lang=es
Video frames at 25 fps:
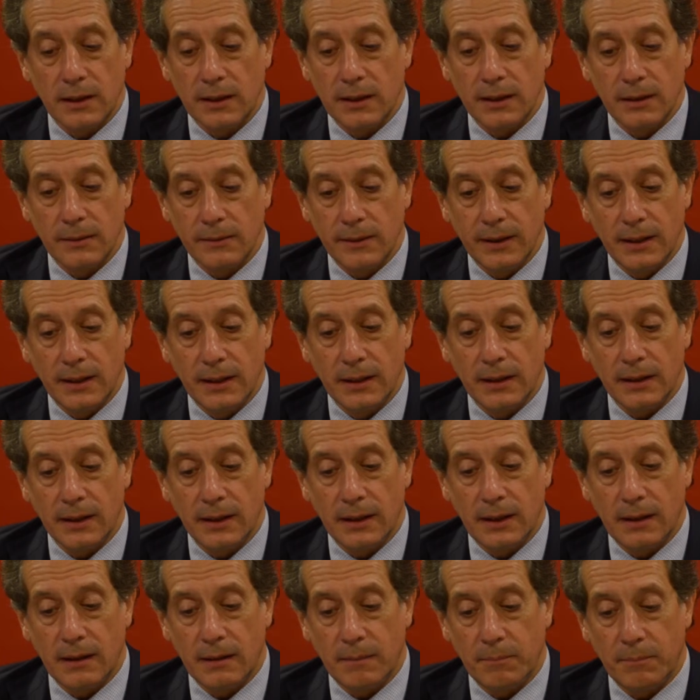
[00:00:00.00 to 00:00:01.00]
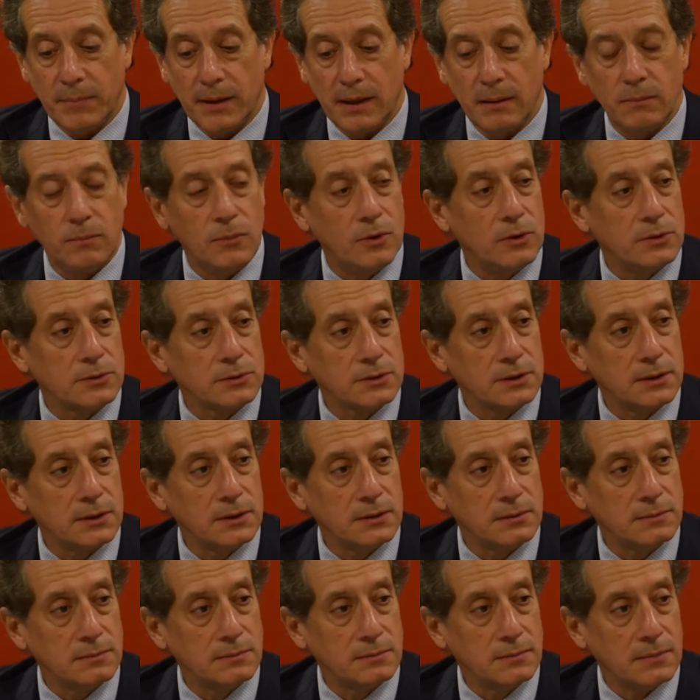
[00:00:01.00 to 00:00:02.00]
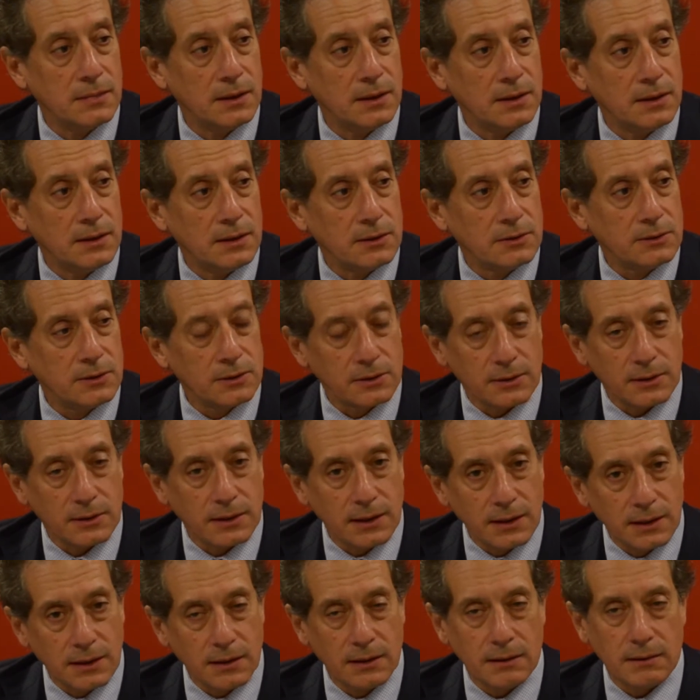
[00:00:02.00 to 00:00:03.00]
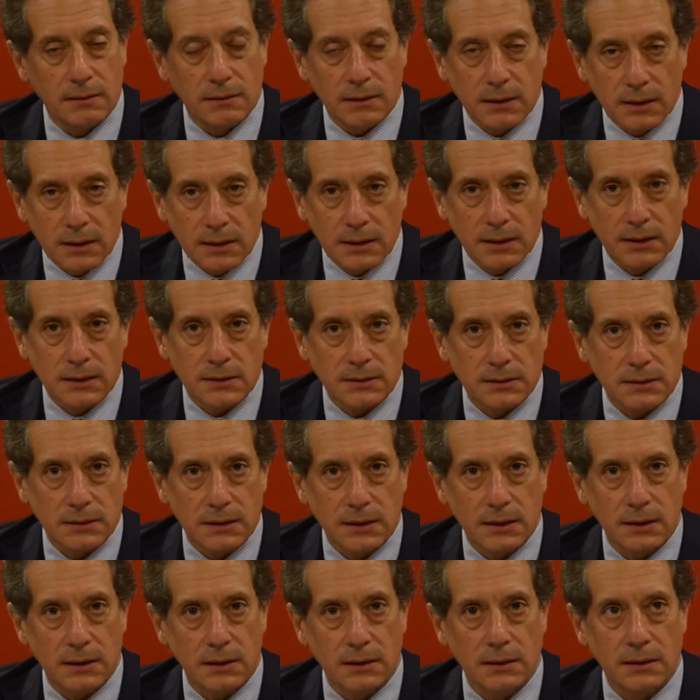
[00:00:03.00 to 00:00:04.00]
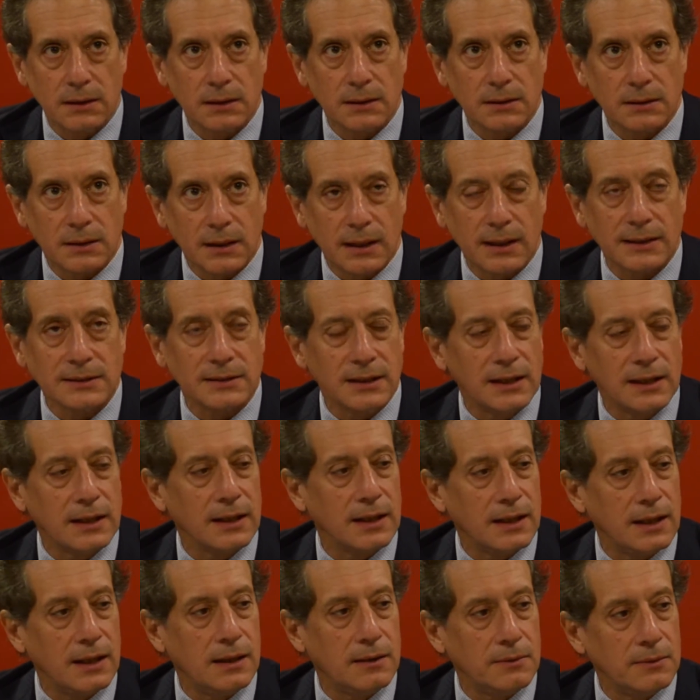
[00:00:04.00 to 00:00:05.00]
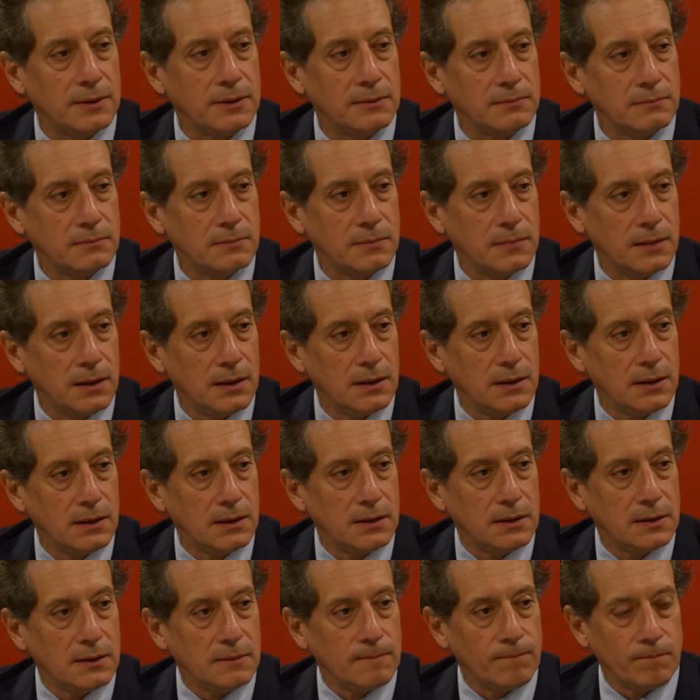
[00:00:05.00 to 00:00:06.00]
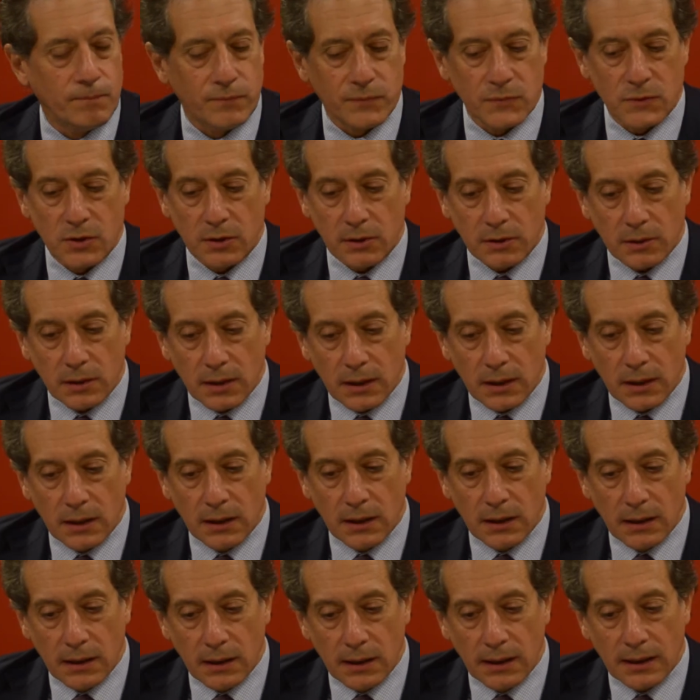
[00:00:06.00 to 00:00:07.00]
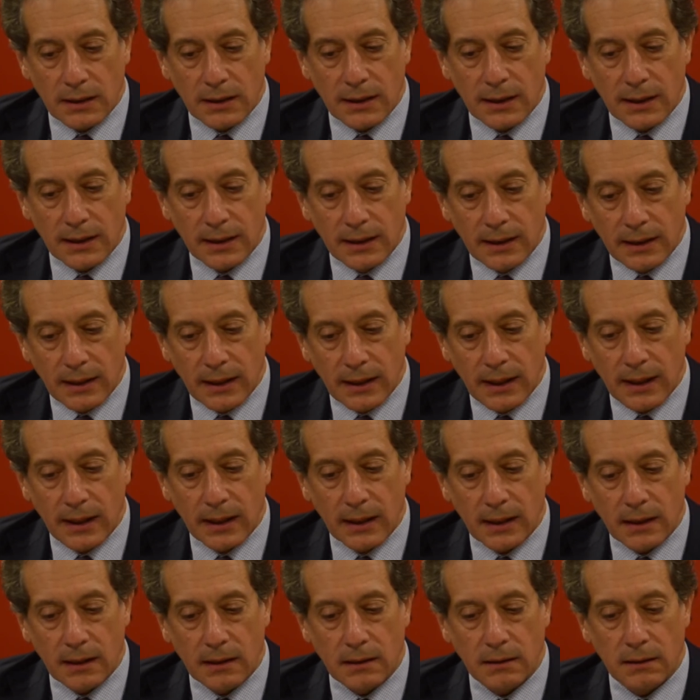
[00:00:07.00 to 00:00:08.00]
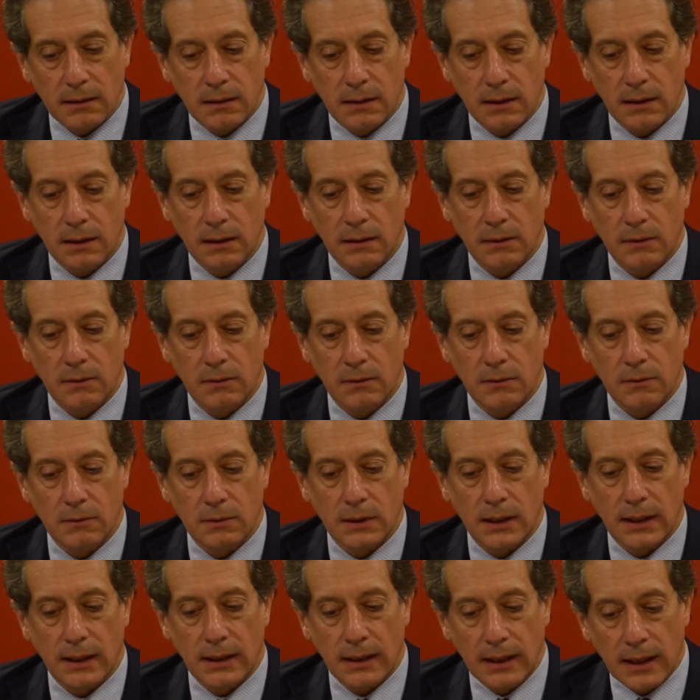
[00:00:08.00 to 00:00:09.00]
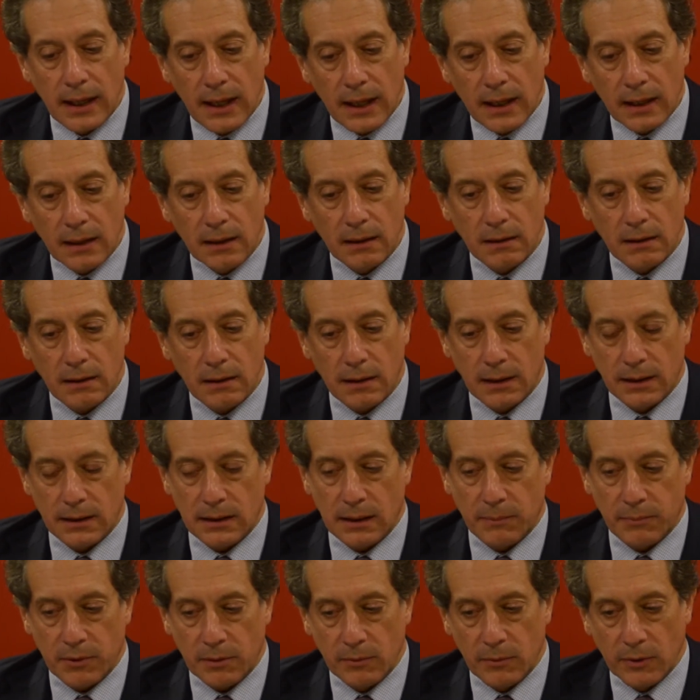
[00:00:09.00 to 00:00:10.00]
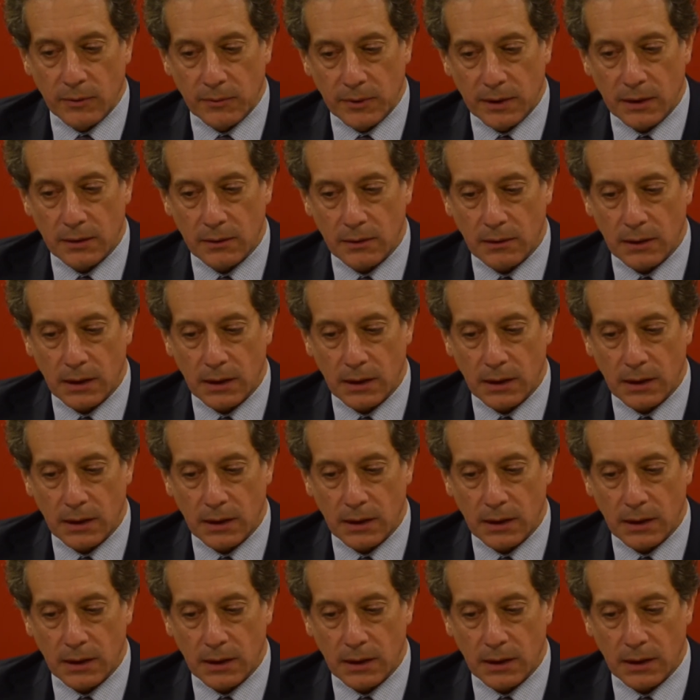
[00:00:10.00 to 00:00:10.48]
debilidad pasmosa. Yo creo que es, es casi grave. Yo creo que esta idea de una ley que está promoviendo